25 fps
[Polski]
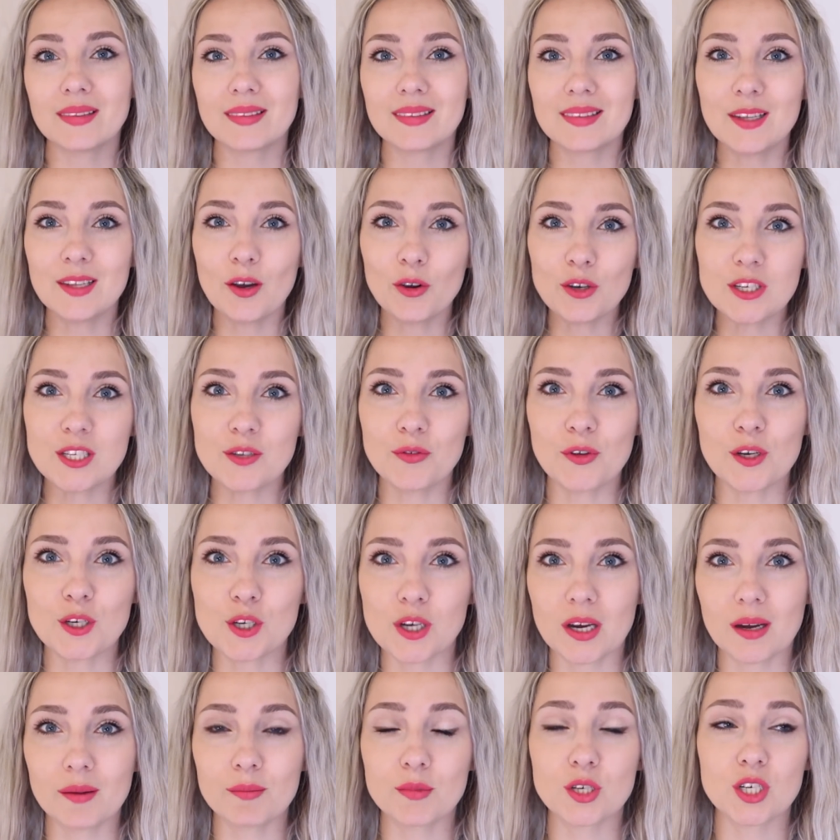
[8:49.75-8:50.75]
no i
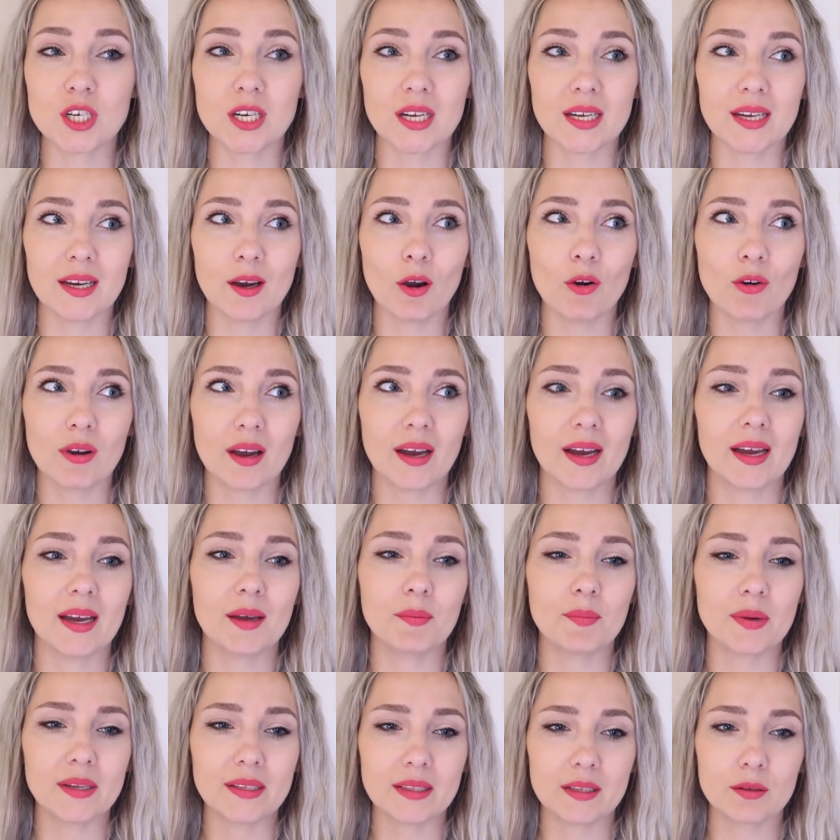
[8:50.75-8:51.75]
stwierdziłam, że
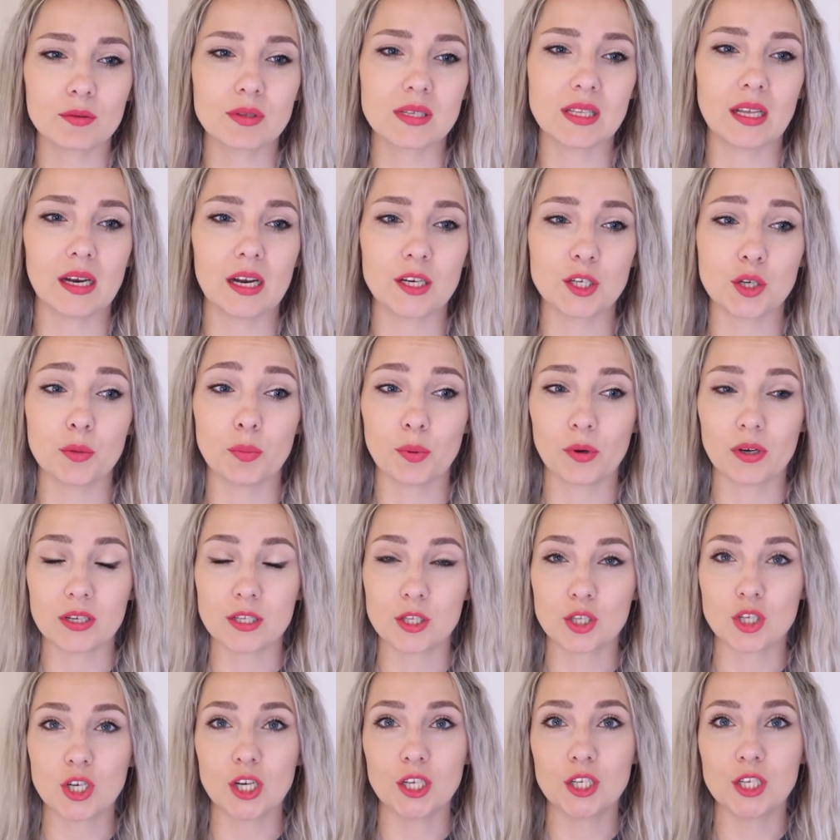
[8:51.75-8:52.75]
okej, okay, będę starała się po
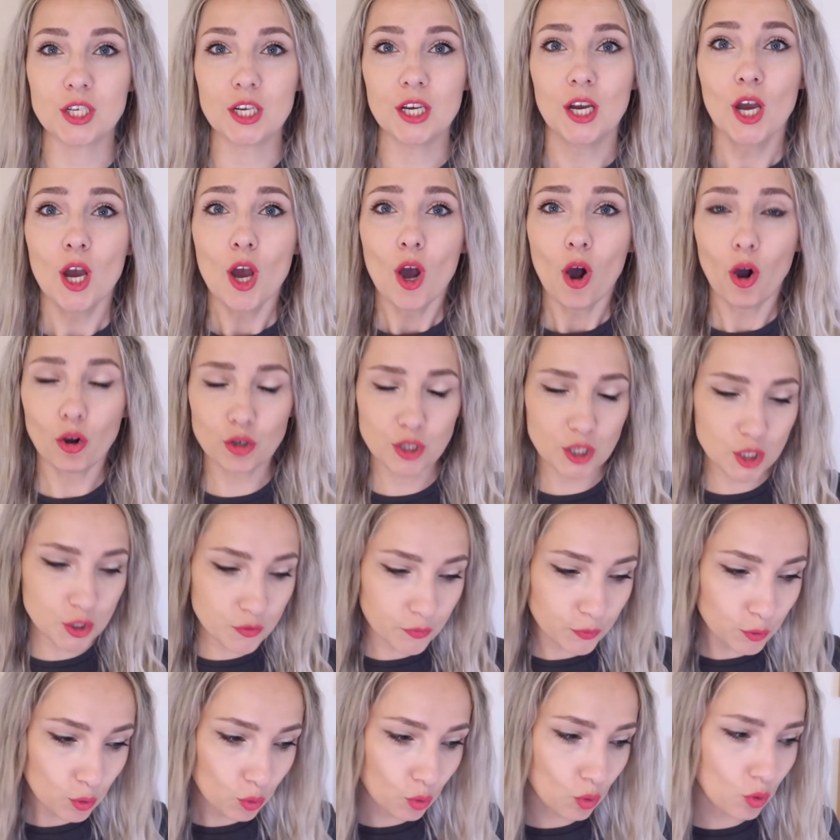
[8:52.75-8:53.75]
raz trzeci, chociaż
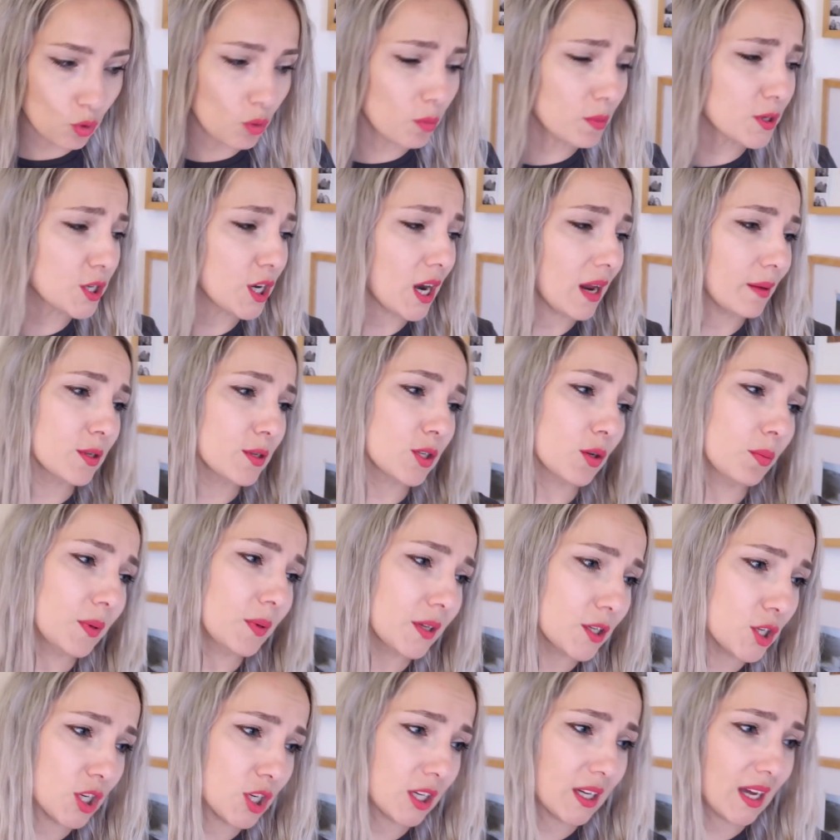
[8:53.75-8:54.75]
w duchu myślałam
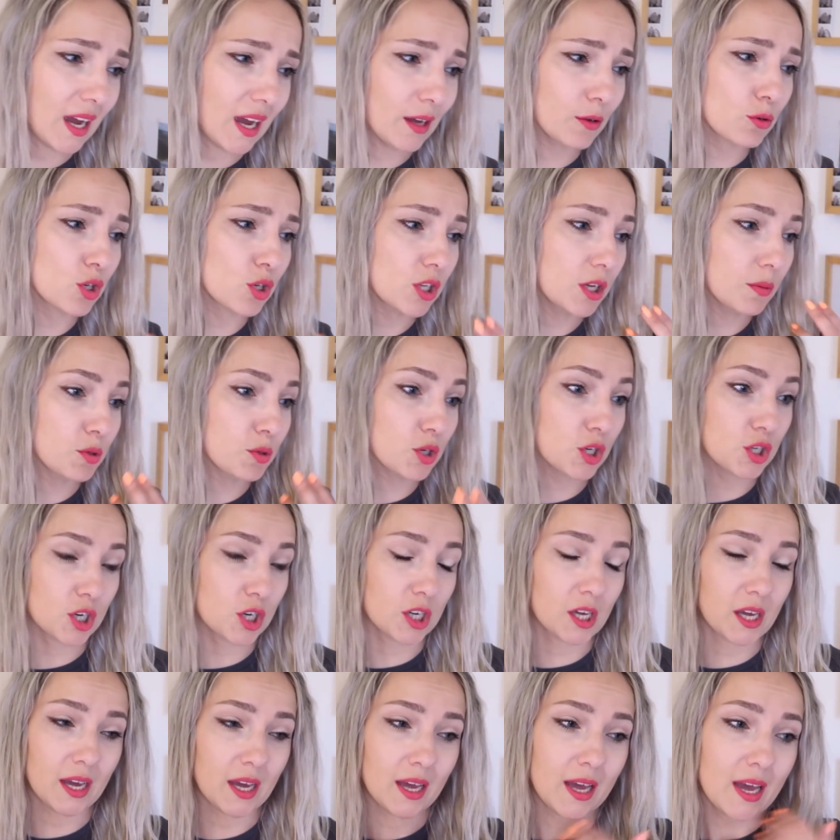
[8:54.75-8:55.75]
sobie, że ja już nie
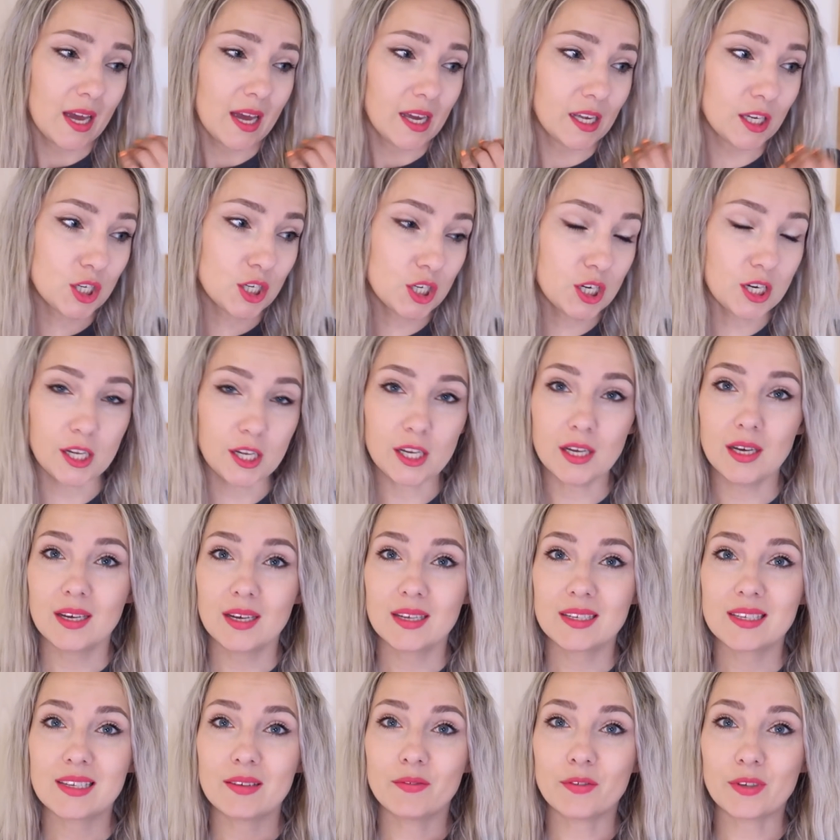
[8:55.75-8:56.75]
przeżyję, jeśli
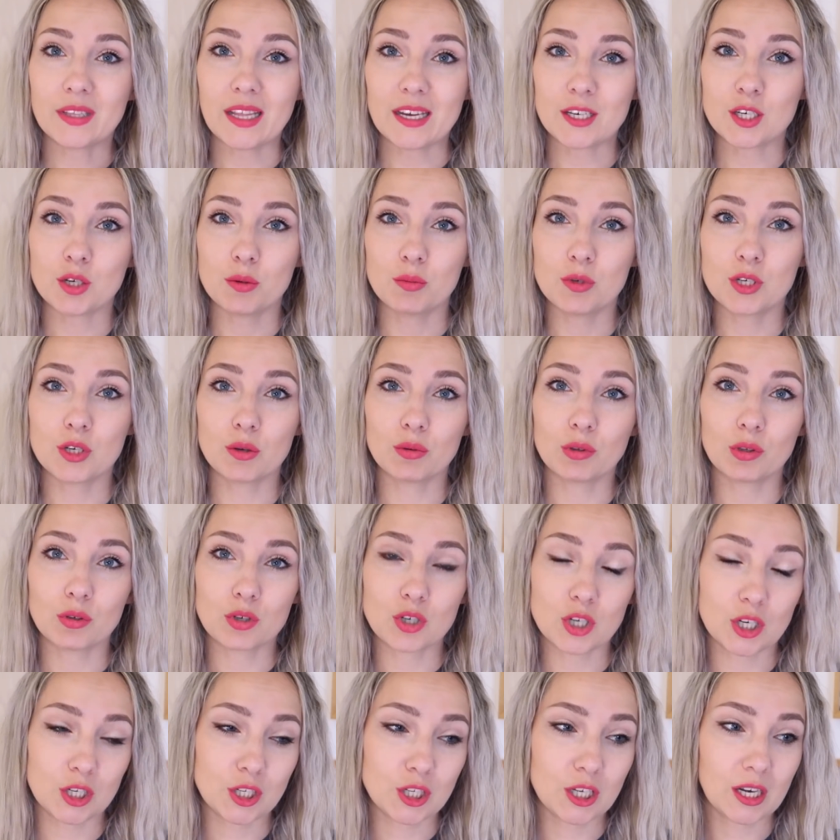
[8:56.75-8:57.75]
wydarzy mi się to
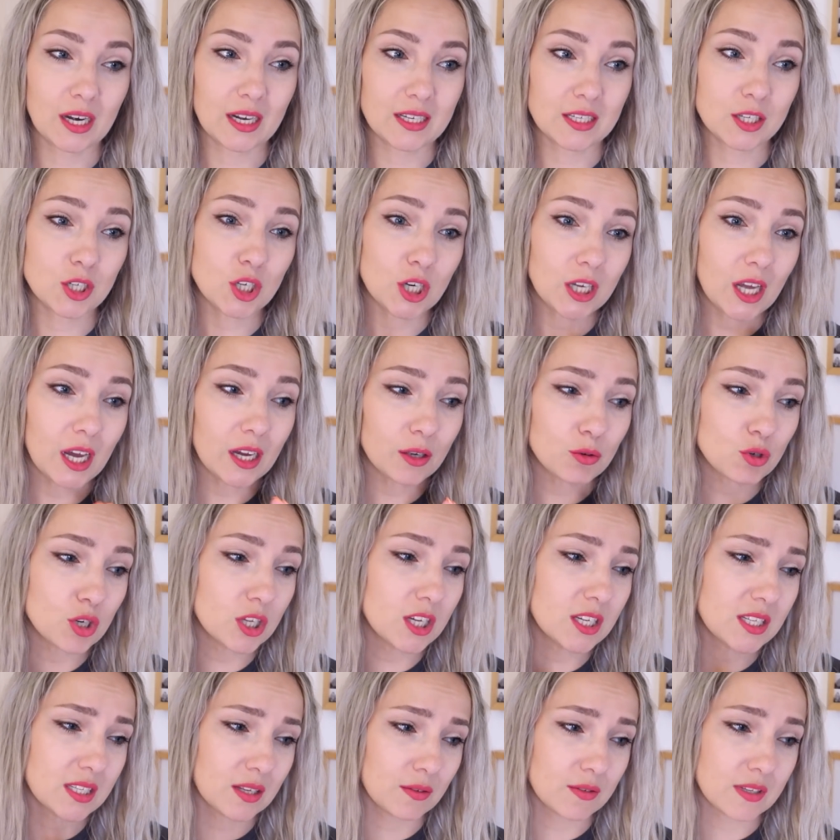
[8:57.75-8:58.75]
trzeci raz, że ja już
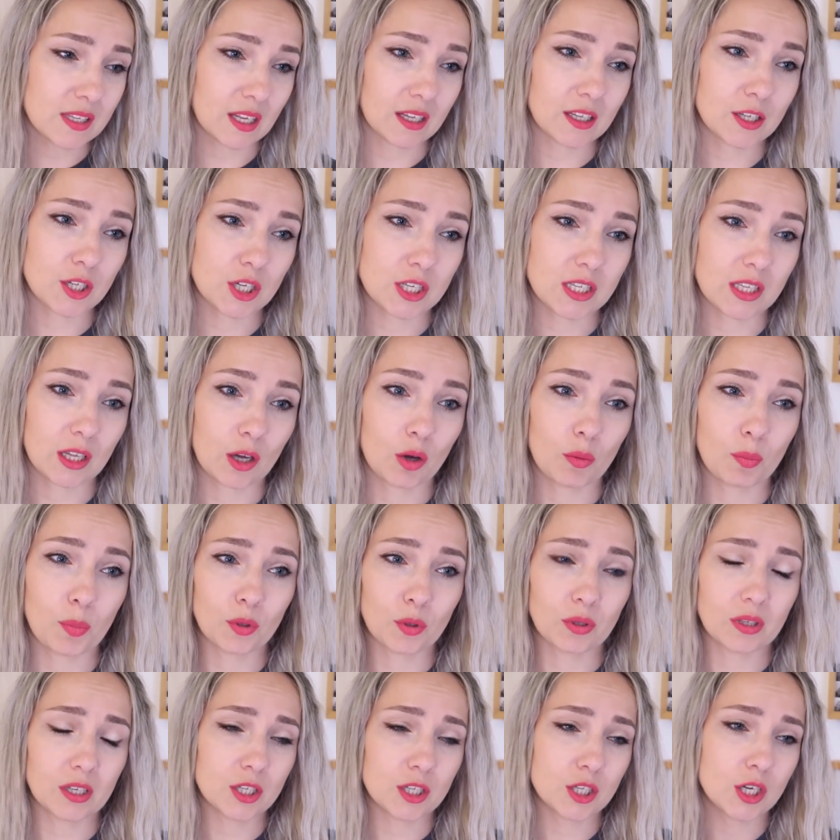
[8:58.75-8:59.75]
nie jestem w stanie się z tego
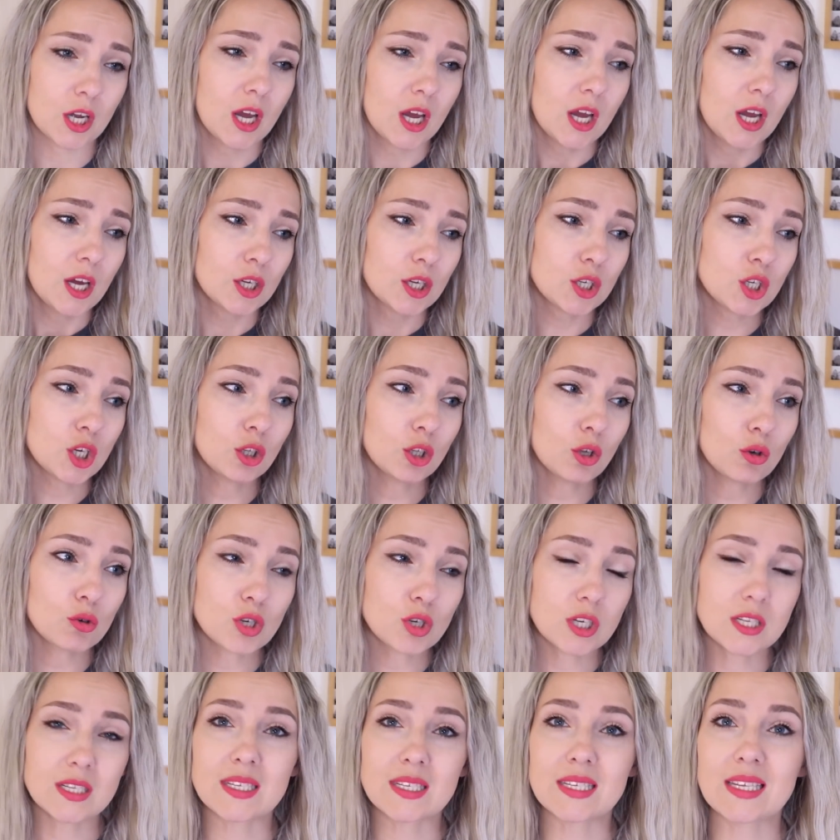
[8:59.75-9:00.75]
podnieść, że to
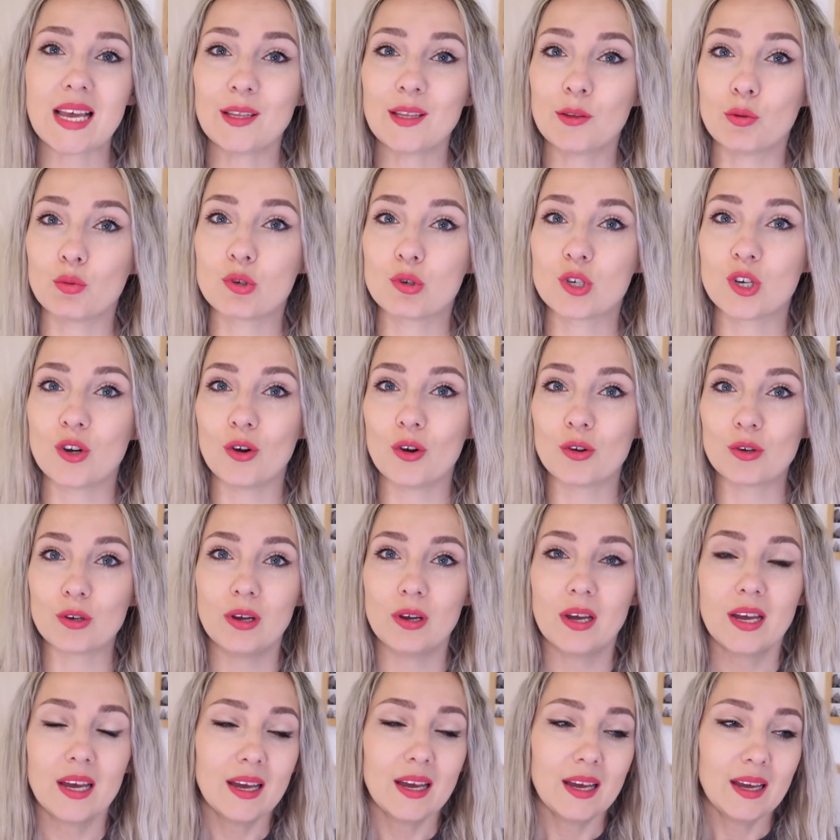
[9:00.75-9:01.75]
już jest za dużo,
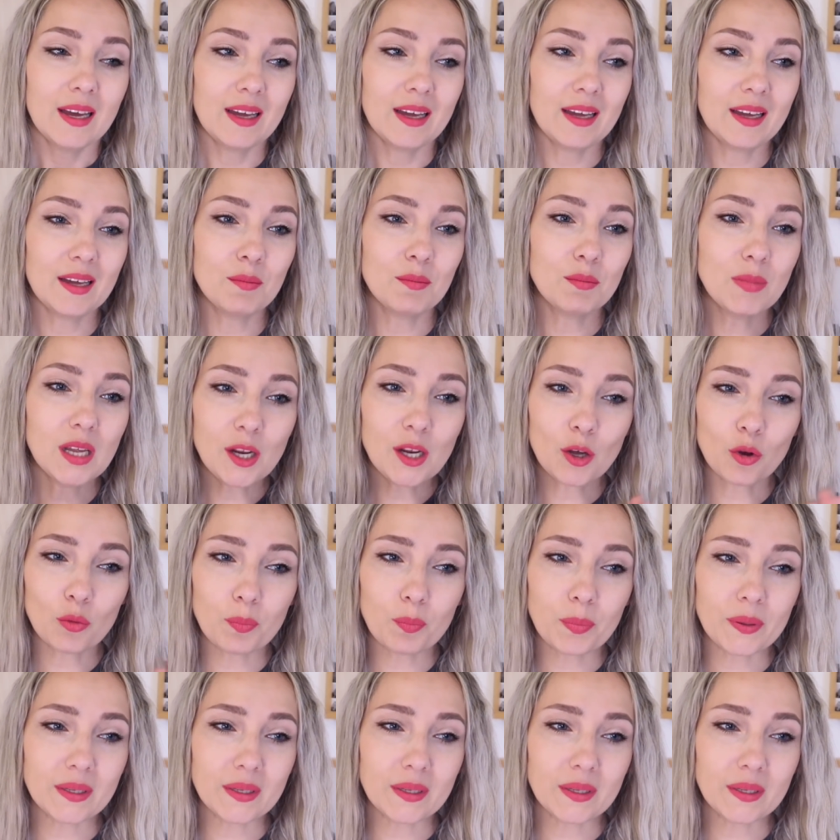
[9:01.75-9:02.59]
e, milion